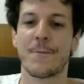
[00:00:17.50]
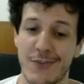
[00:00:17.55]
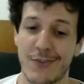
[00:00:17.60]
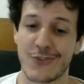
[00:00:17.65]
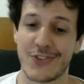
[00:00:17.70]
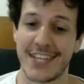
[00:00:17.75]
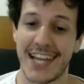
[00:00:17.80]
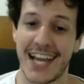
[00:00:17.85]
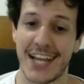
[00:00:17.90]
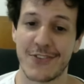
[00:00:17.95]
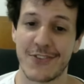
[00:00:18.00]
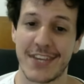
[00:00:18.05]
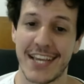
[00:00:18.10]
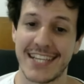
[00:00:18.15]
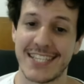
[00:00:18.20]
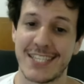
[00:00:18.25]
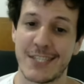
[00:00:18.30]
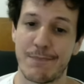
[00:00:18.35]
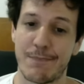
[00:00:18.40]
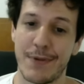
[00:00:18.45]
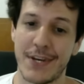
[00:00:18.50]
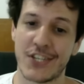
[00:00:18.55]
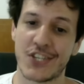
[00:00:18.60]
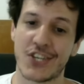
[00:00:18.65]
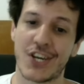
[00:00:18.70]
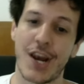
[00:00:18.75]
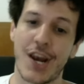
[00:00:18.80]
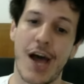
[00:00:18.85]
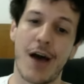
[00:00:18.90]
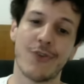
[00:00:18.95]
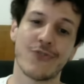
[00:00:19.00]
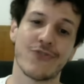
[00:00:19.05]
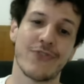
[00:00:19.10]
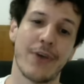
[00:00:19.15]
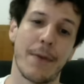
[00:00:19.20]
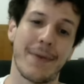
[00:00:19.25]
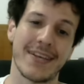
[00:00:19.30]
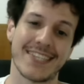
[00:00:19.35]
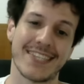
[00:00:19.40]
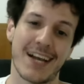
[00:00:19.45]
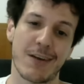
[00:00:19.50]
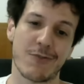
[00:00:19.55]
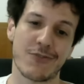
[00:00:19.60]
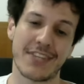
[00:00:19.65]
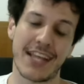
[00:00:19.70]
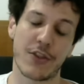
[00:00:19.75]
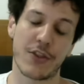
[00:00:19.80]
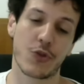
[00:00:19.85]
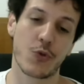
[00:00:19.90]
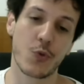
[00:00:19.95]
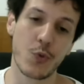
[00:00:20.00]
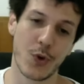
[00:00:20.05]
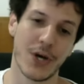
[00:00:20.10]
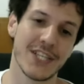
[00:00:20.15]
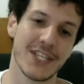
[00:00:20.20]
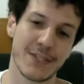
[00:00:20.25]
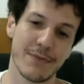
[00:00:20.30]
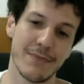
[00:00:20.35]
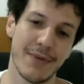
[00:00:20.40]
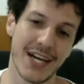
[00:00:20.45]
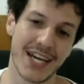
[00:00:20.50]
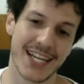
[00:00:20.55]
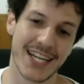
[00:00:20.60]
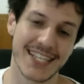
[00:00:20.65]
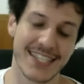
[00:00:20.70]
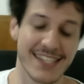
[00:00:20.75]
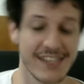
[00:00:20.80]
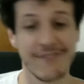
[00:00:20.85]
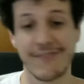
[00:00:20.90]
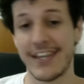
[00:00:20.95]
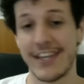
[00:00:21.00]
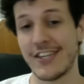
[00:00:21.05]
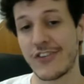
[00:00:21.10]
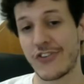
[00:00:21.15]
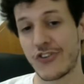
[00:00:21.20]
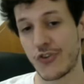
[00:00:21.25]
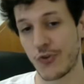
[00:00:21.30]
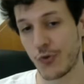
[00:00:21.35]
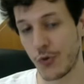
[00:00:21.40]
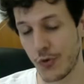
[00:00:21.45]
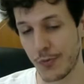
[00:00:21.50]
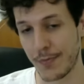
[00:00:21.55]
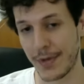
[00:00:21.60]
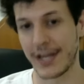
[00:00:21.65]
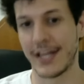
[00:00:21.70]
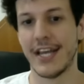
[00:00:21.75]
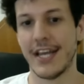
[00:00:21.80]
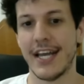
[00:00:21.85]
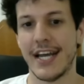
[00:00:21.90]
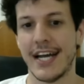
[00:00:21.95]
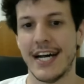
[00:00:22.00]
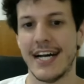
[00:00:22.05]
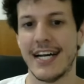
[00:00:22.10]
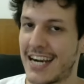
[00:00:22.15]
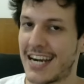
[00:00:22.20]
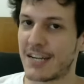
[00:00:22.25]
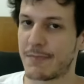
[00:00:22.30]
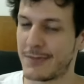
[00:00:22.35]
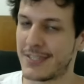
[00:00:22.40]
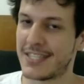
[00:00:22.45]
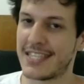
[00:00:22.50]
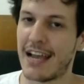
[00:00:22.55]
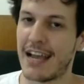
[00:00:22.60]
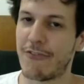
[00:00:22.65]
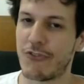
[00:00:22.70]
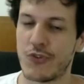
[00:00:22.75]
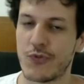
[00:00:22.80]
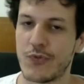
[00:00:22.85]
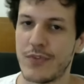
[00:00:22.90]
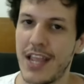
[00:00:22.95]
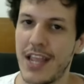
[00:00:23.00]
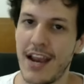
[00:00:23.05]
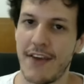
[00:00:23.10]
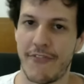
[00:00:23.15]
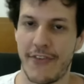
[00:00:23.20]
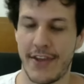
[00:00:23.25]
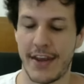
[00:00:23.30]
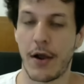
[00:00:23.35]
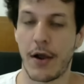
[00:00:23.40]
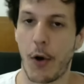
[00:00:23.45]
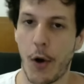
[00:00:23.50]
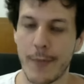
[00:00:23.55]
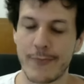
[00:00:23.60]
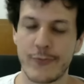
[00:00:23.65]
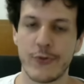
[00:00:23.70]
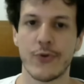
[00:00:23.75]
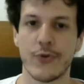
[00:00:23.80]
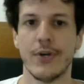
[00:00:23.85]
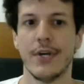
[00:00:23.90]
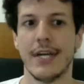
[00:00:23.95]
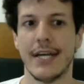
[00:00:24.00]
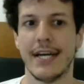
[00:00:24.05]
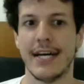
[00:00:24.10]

Foi anunciado que a Spirit Claus vai passar a custar duas manas em vez de uma. Essa carta precisava de um nerf, era óbvio.